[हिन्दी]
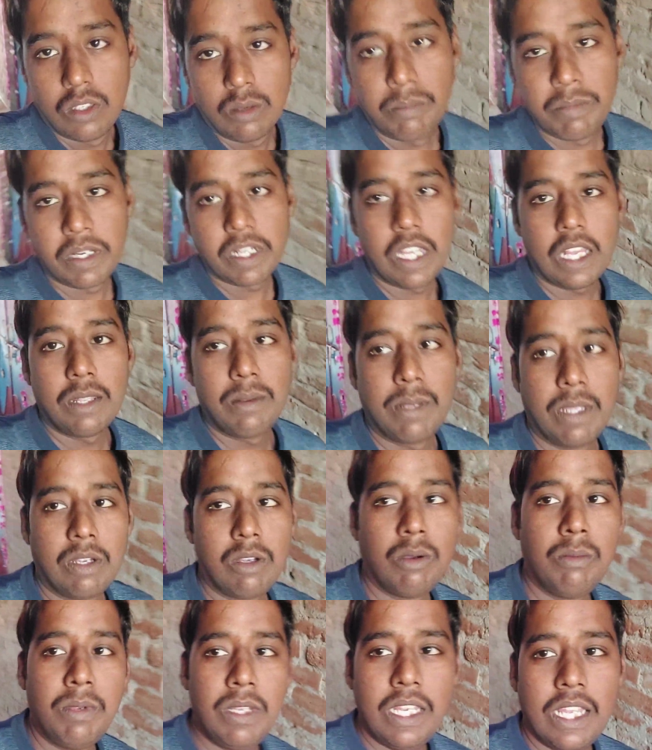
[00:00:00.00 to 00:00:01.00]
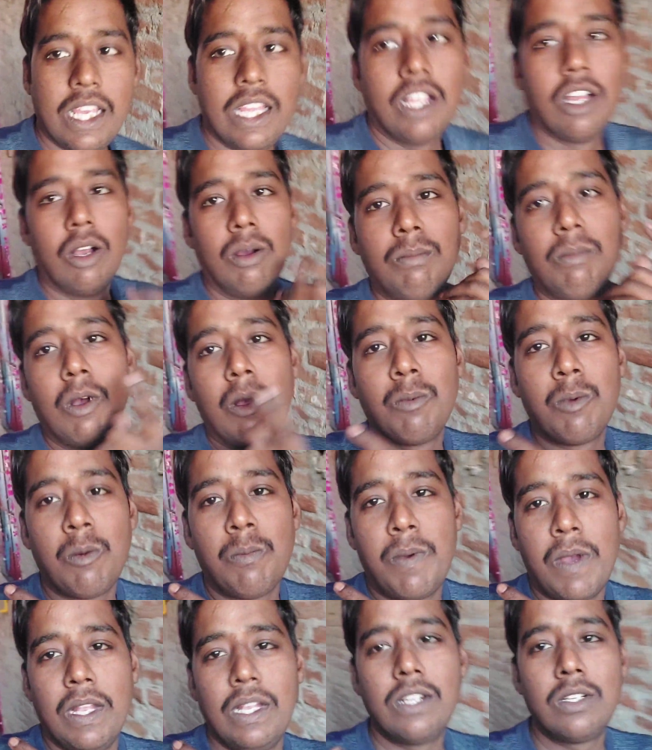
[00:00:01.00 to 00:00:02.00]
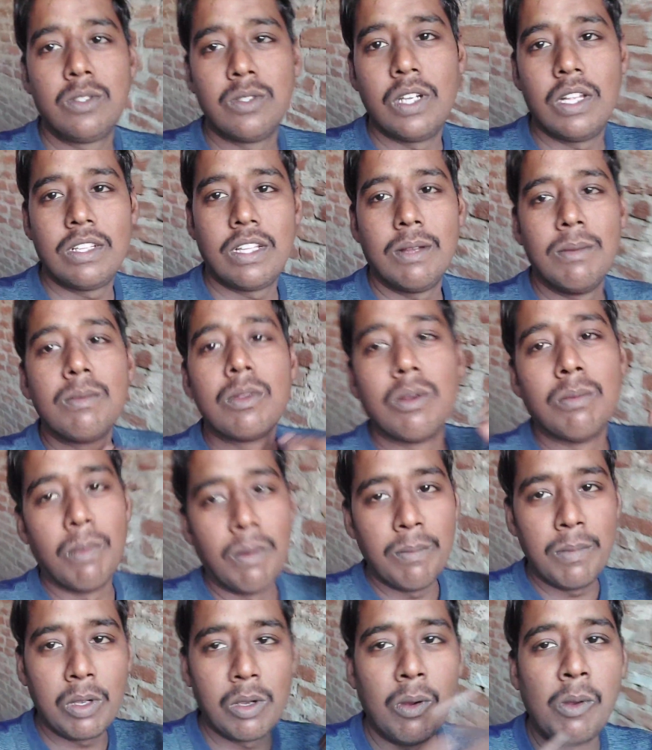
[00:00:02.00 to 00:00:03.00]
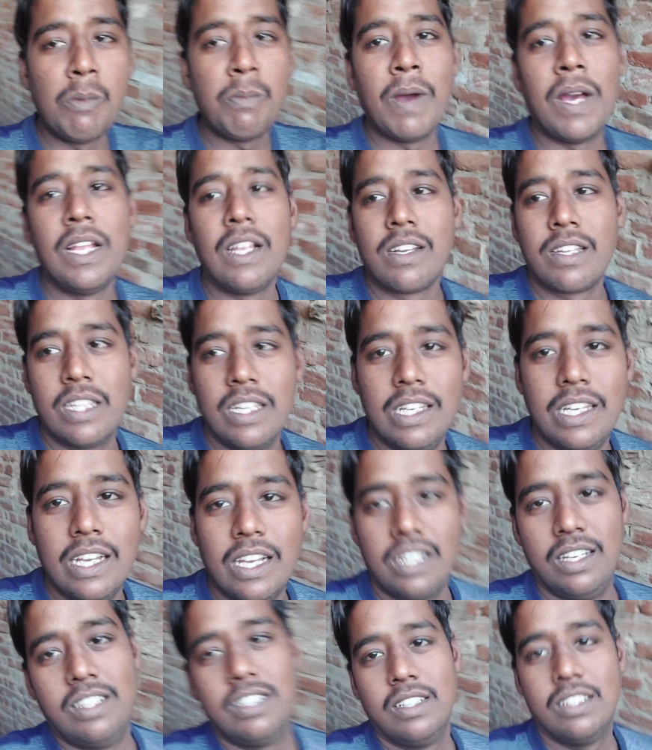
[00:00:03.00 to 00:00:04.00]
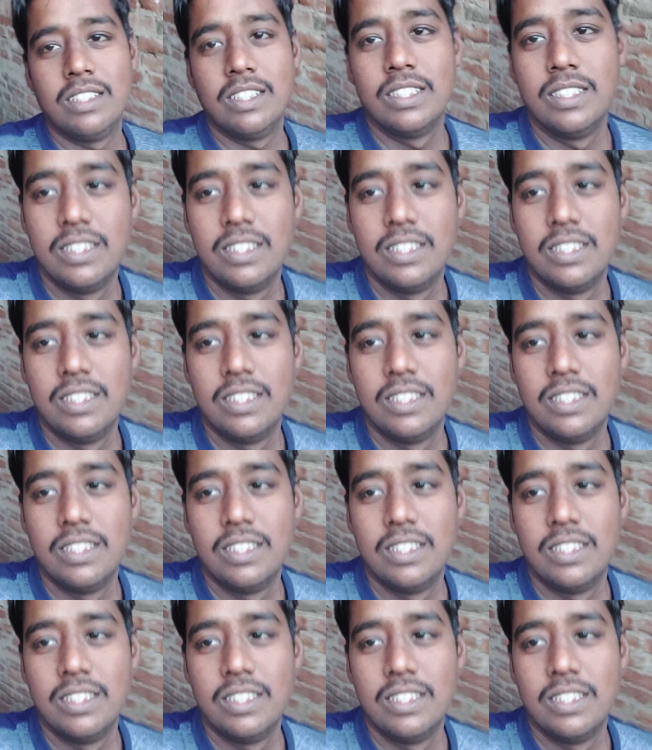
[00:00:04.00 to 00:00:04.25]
तो विकास भाई को भी ले आए और मोम को पार्लर छोड़ा था मम्मी को भी पार्लर से ले आए